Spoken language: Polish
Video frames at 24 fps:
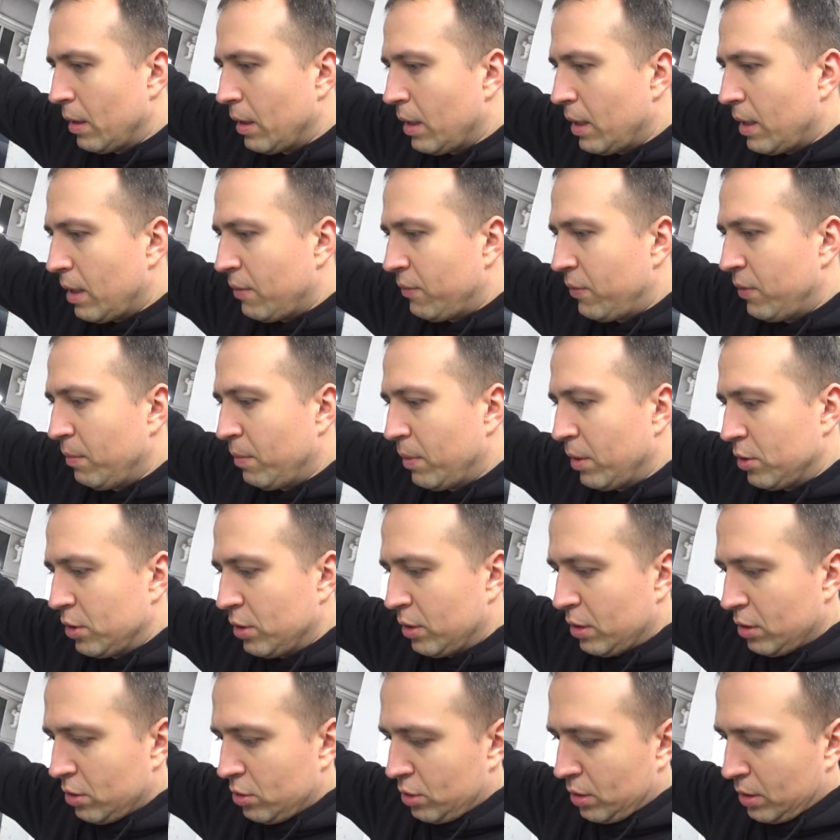A Wy macie
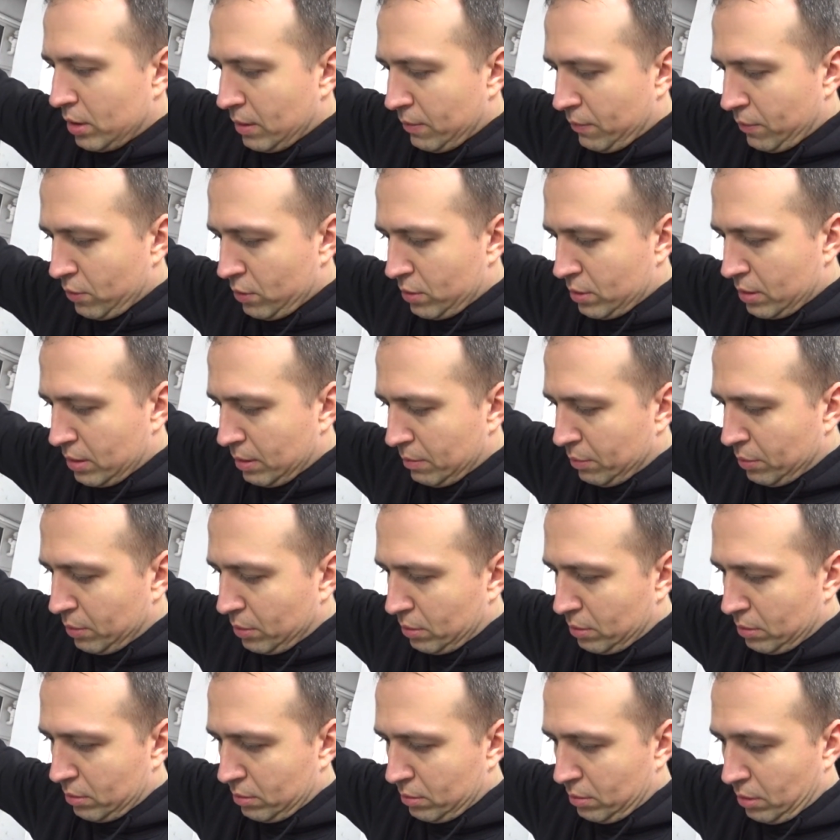też ciekawostkę,
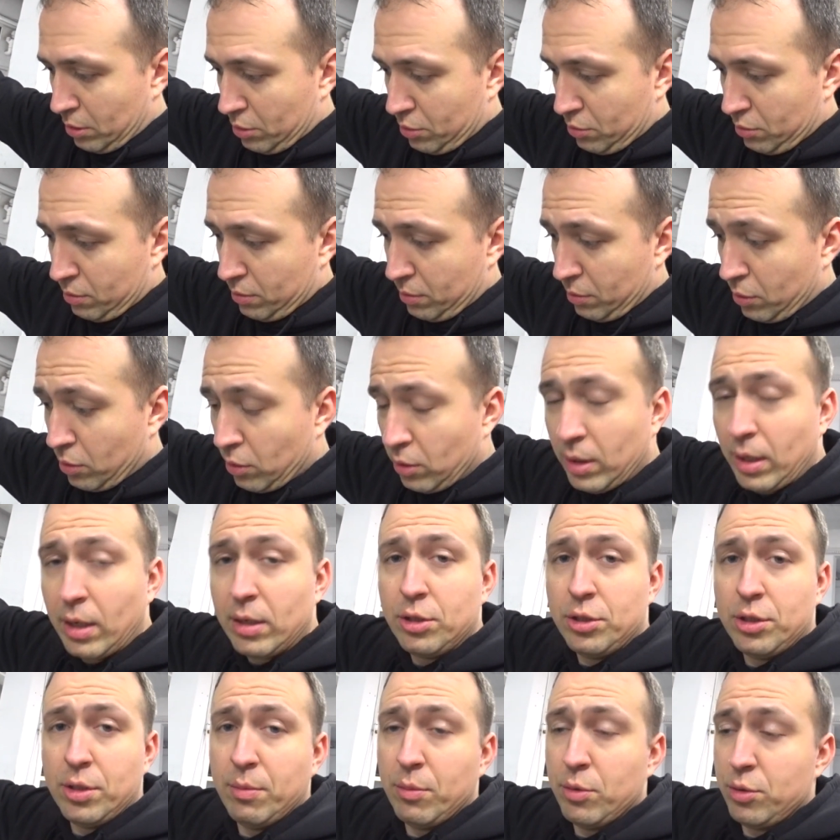bo też
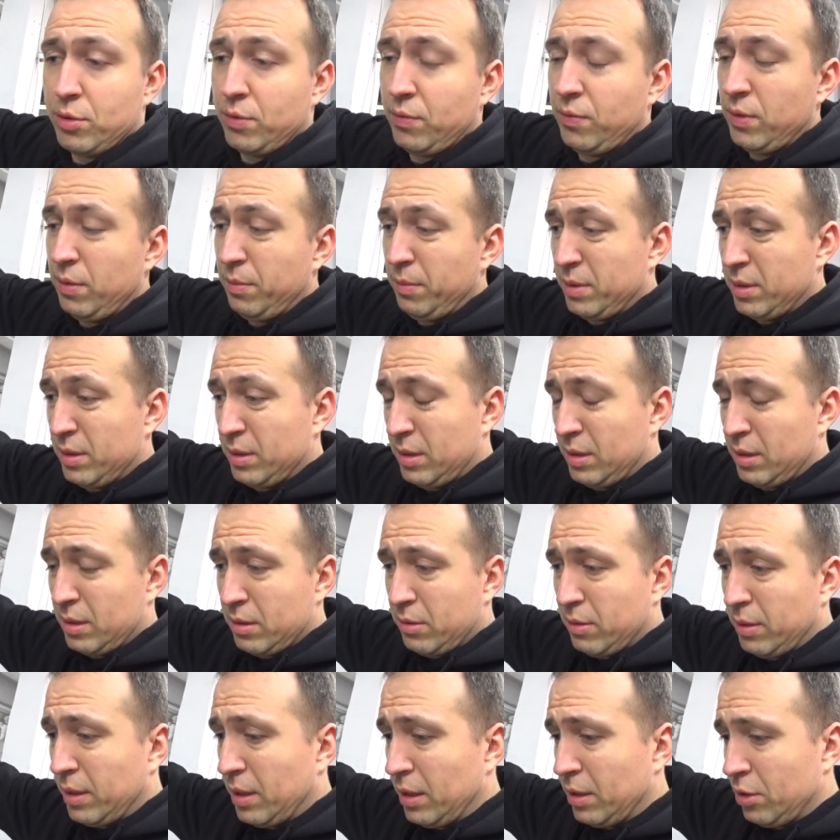oglądaliście może filmik ze
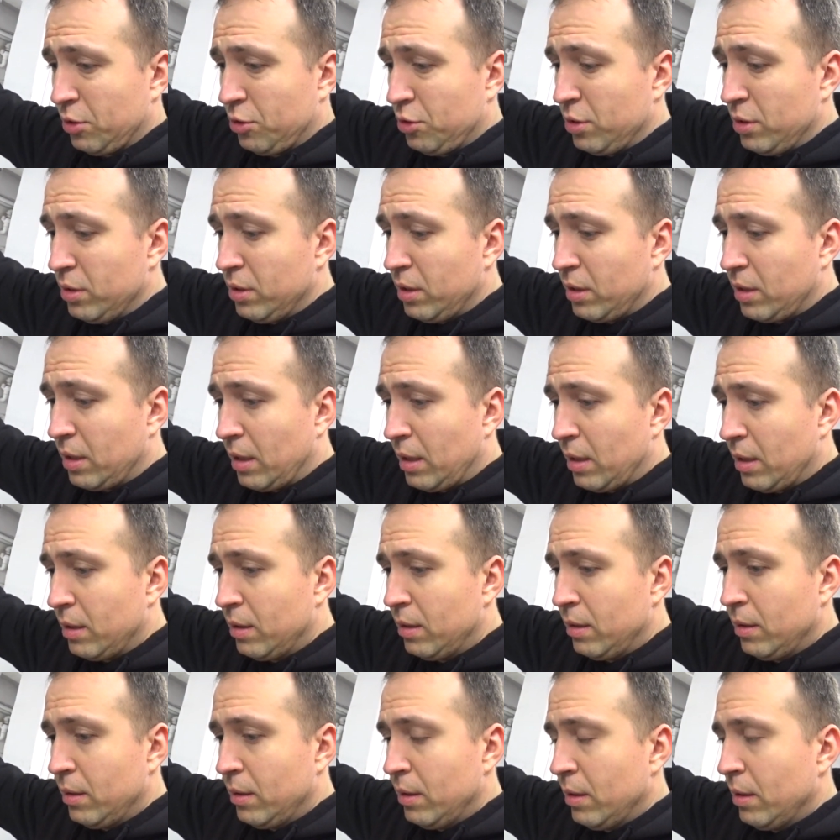składania silnika.
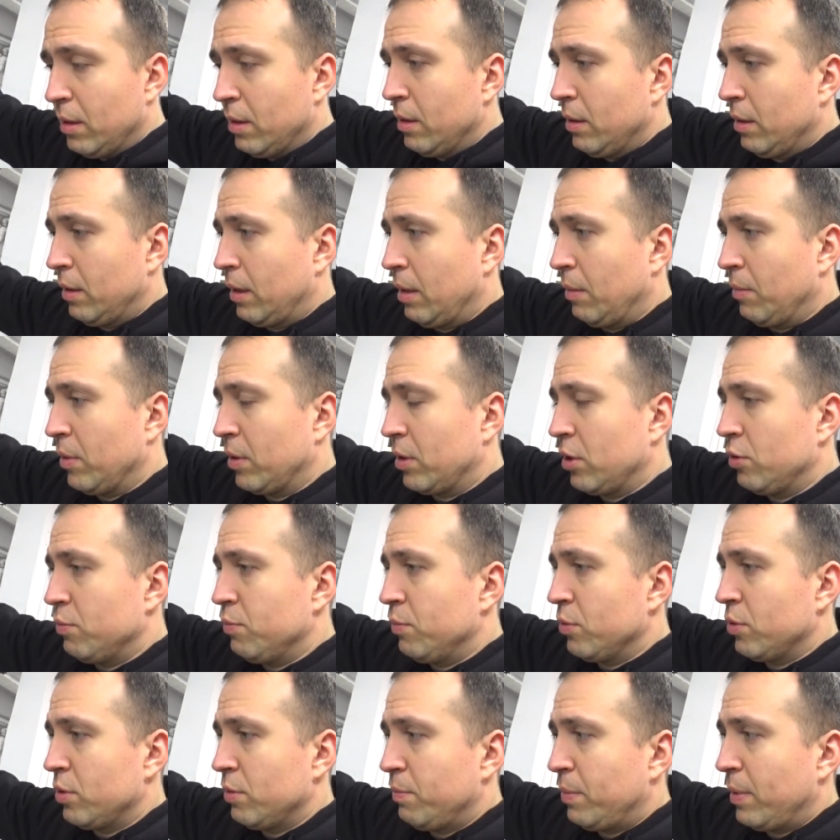Tam jakieś
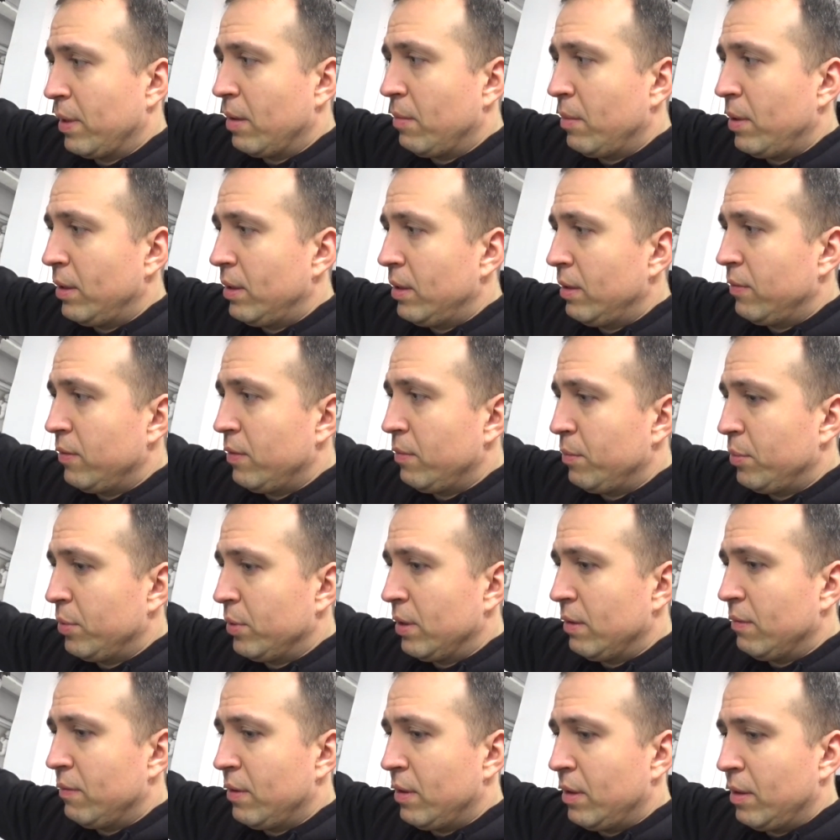może parametry Wam
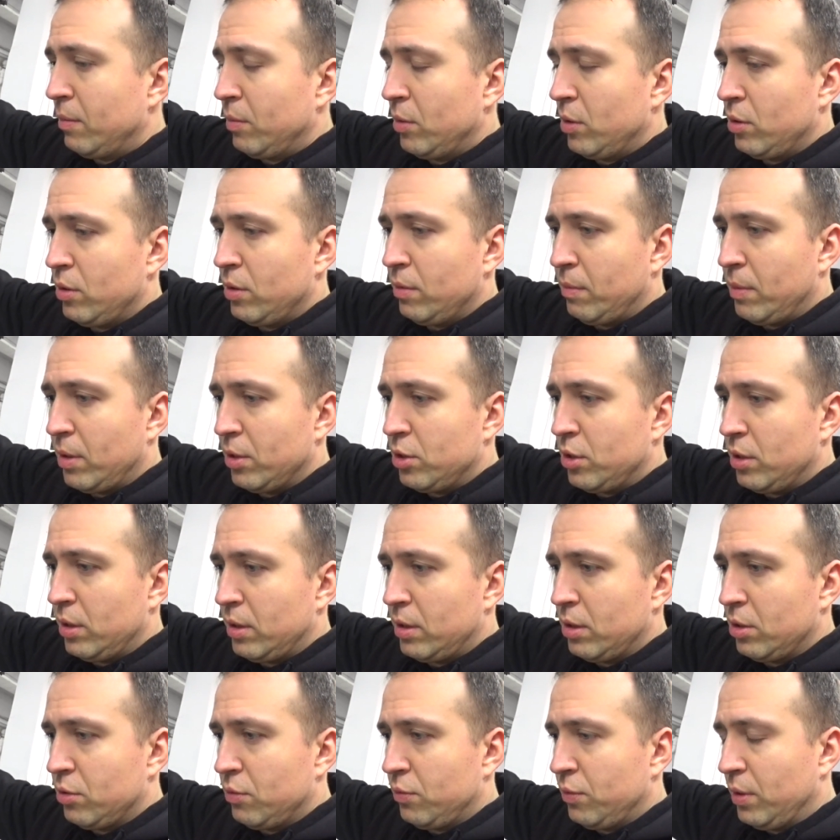podawałem, no to macie
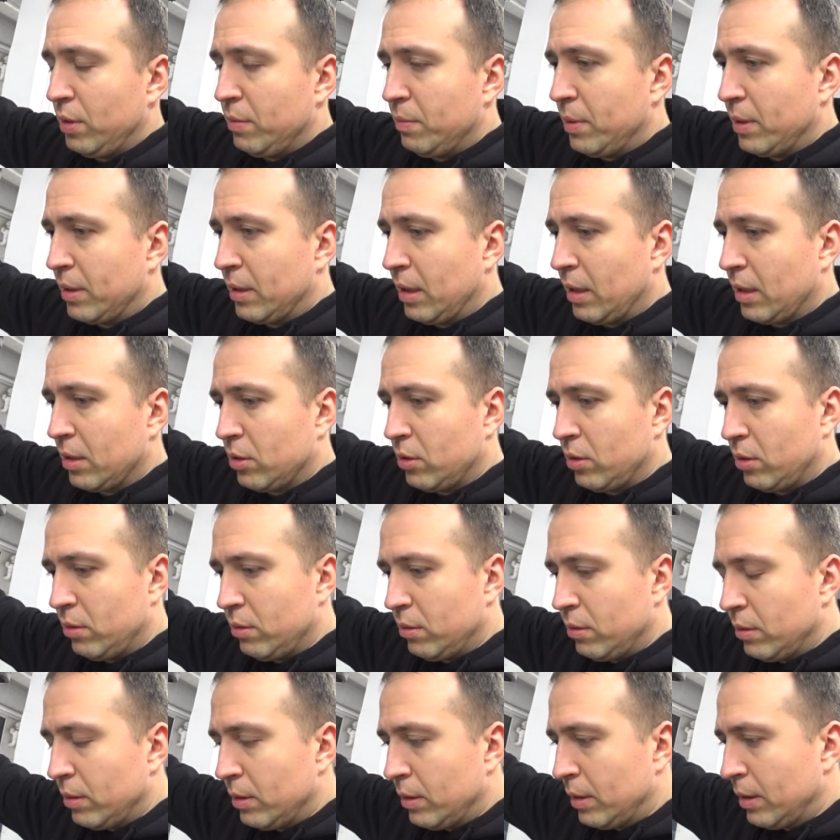też feedback jak to,
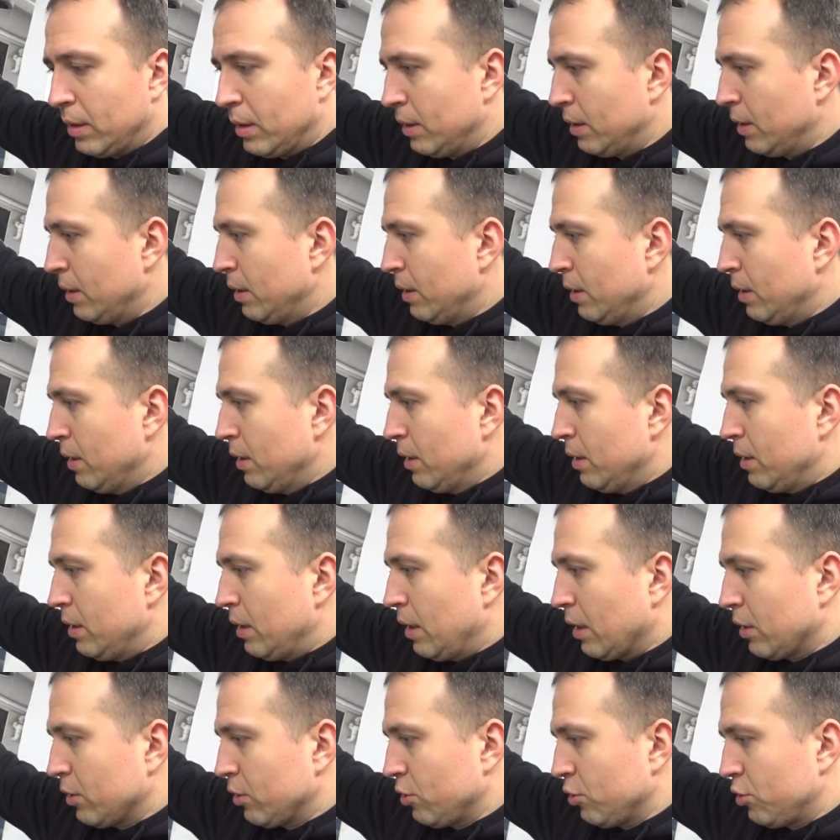
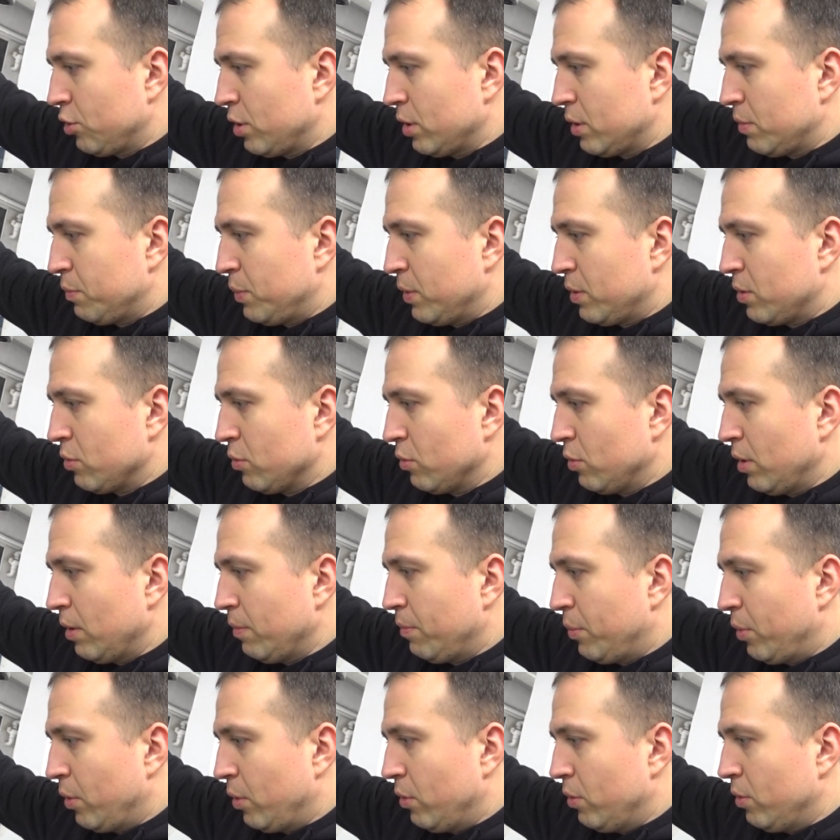jak to się spisuje
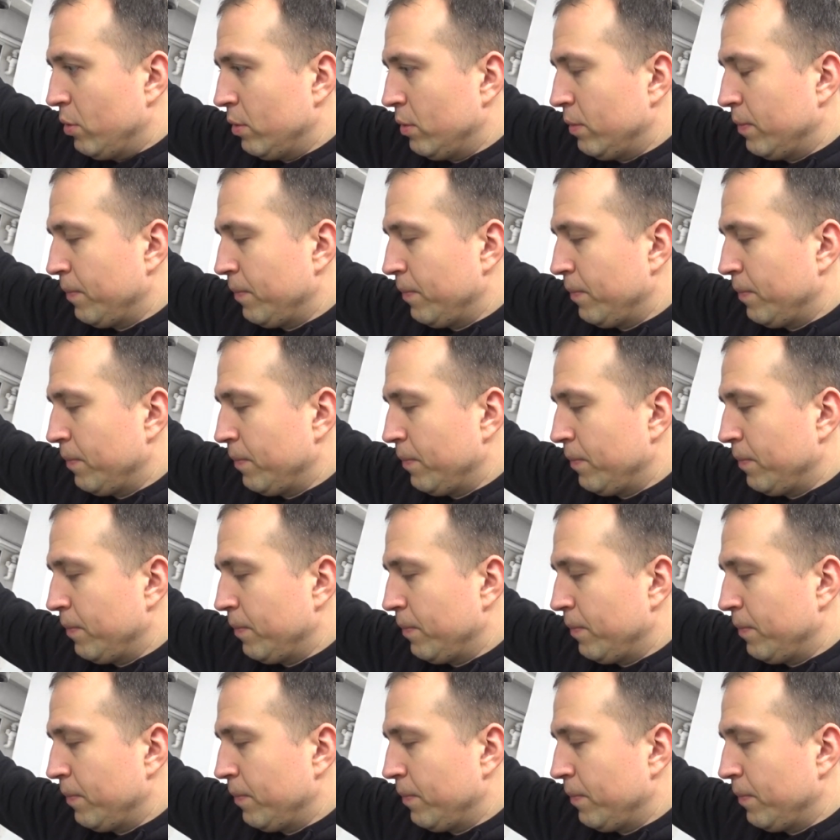po